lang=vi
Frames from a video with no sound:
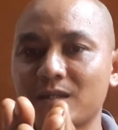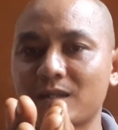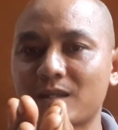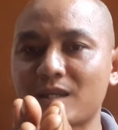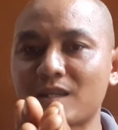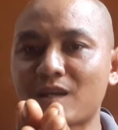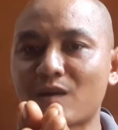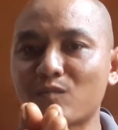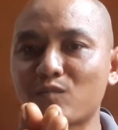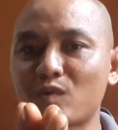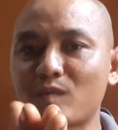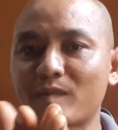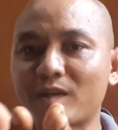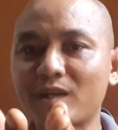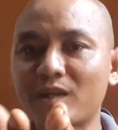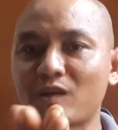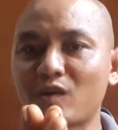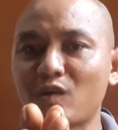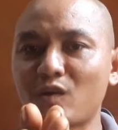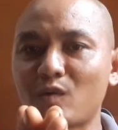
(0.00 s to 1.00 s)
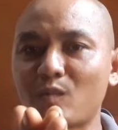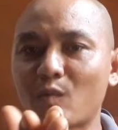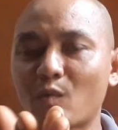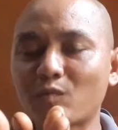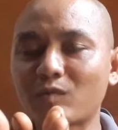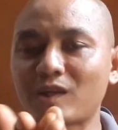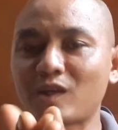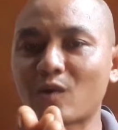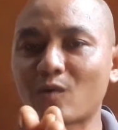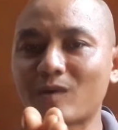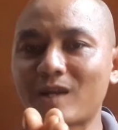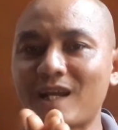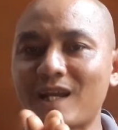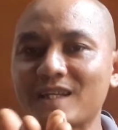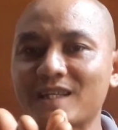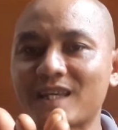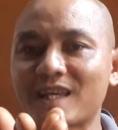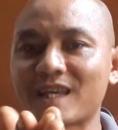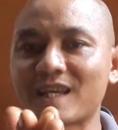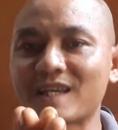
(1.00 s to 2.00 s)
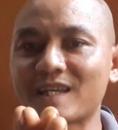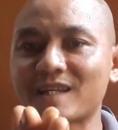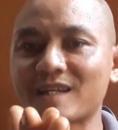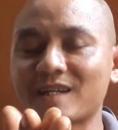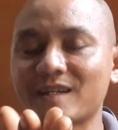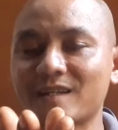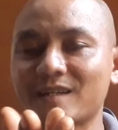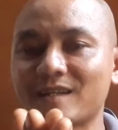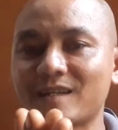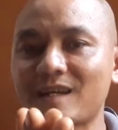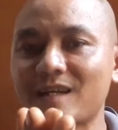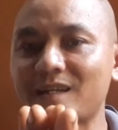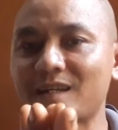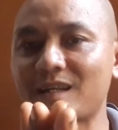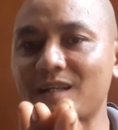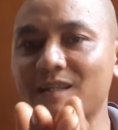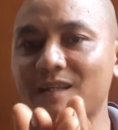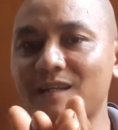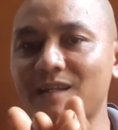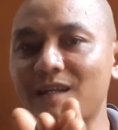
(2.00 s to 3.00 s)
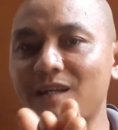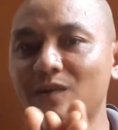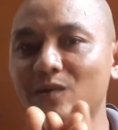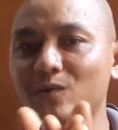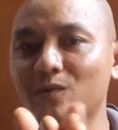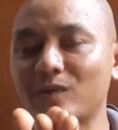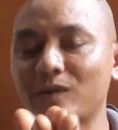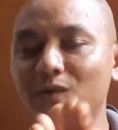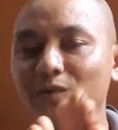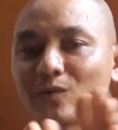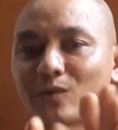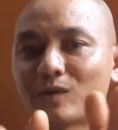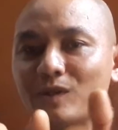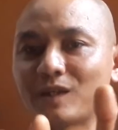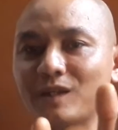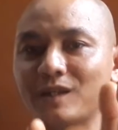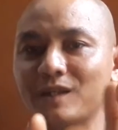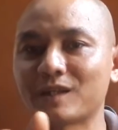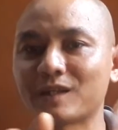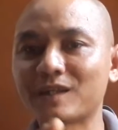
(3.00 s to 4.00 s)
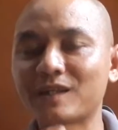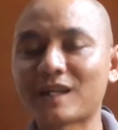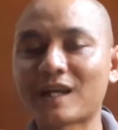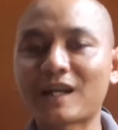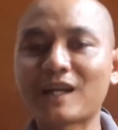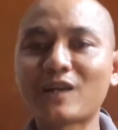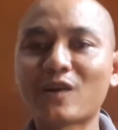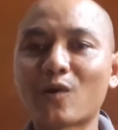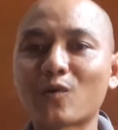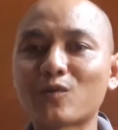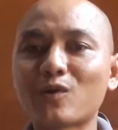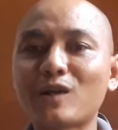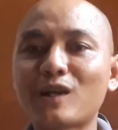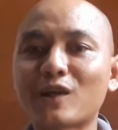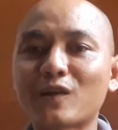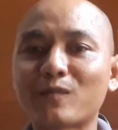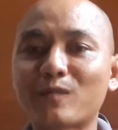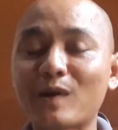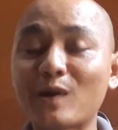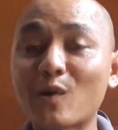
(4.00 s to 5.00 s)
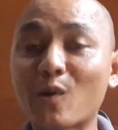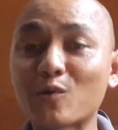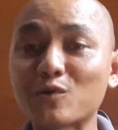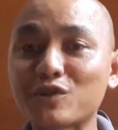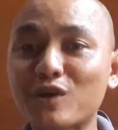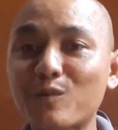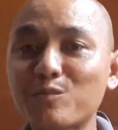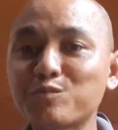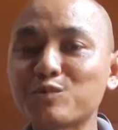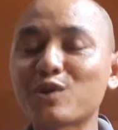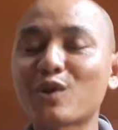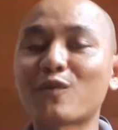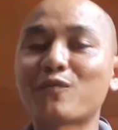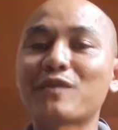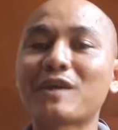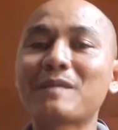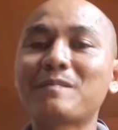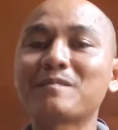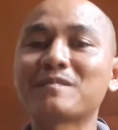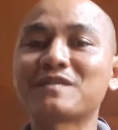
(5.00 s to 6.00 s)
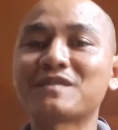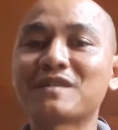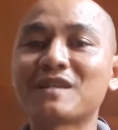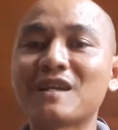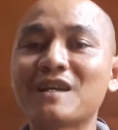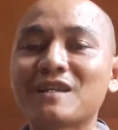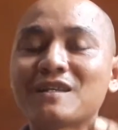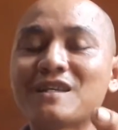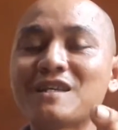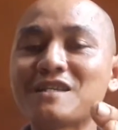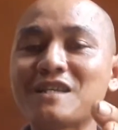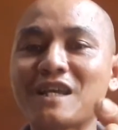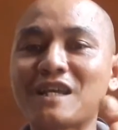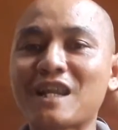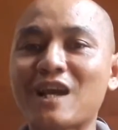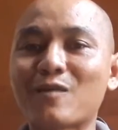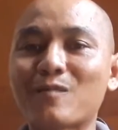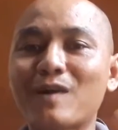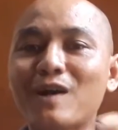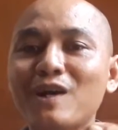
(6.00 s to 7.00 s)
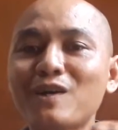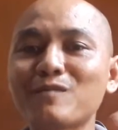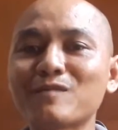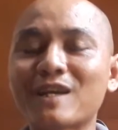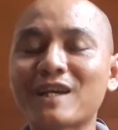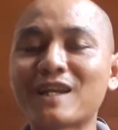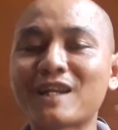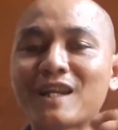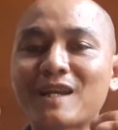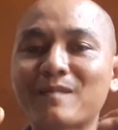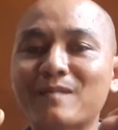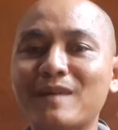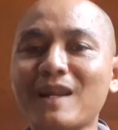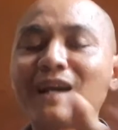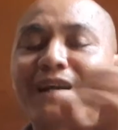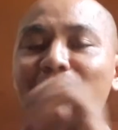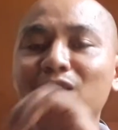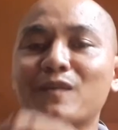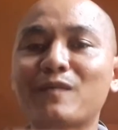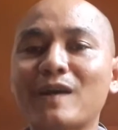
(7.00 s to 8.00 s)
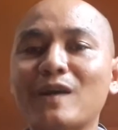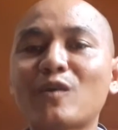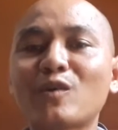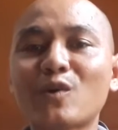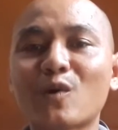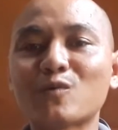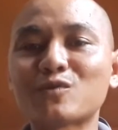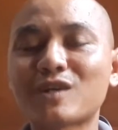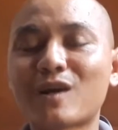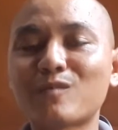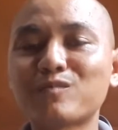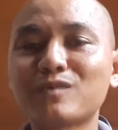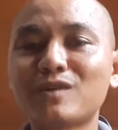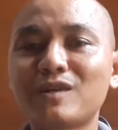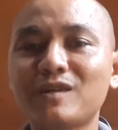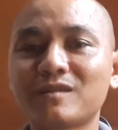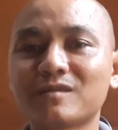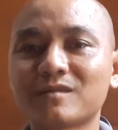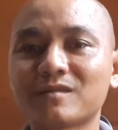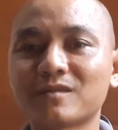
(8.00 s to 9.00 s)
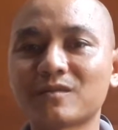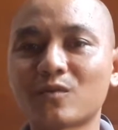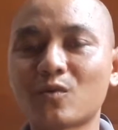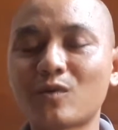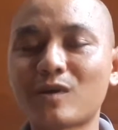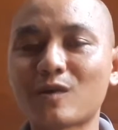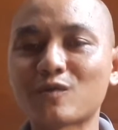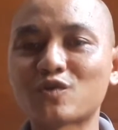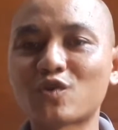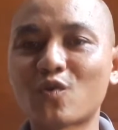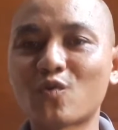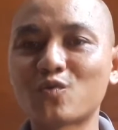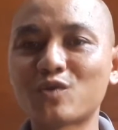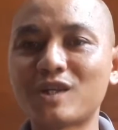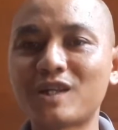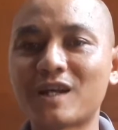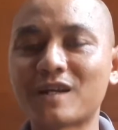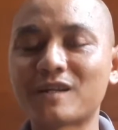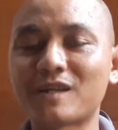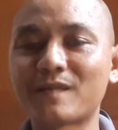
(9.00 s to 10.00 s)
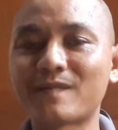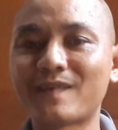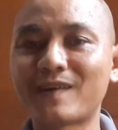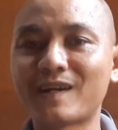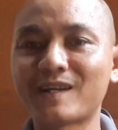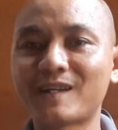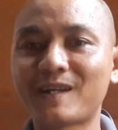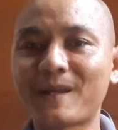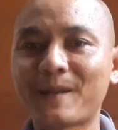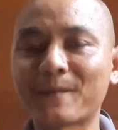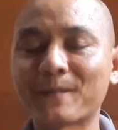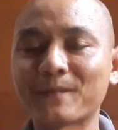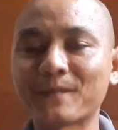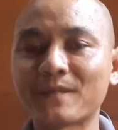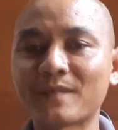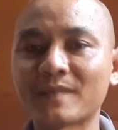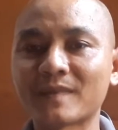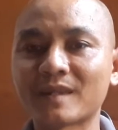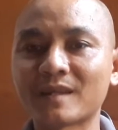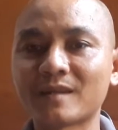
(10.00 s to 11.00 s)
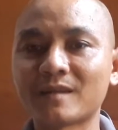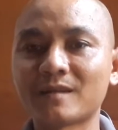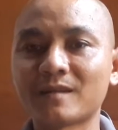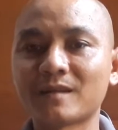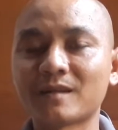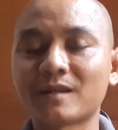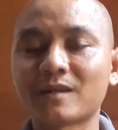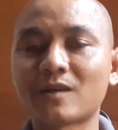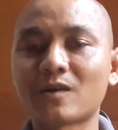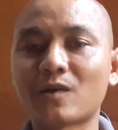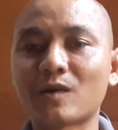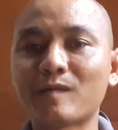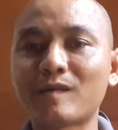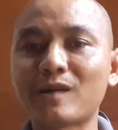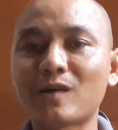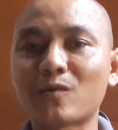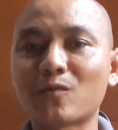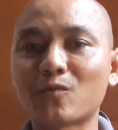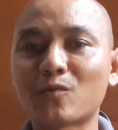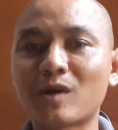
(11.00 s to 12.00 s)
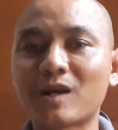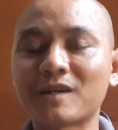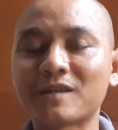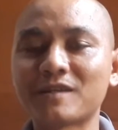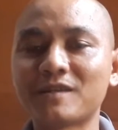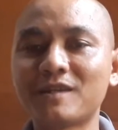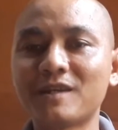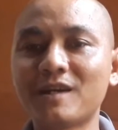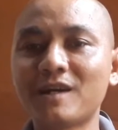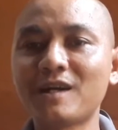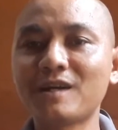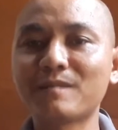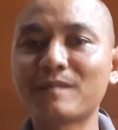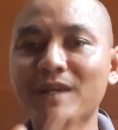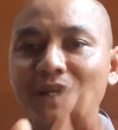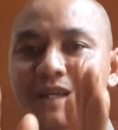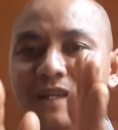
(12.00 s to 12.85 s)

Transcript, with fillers: cái nhông của mình nó có một cái độ lắc nhẹ nè lắc lắc luôn luôn là cái độ đó là phải độ sống cho phép chiếc xe nào mới cũng vậy anh em lắc nó phải có độ sống đó của cao su với lại river đó rồi bắt đầu vớt mấy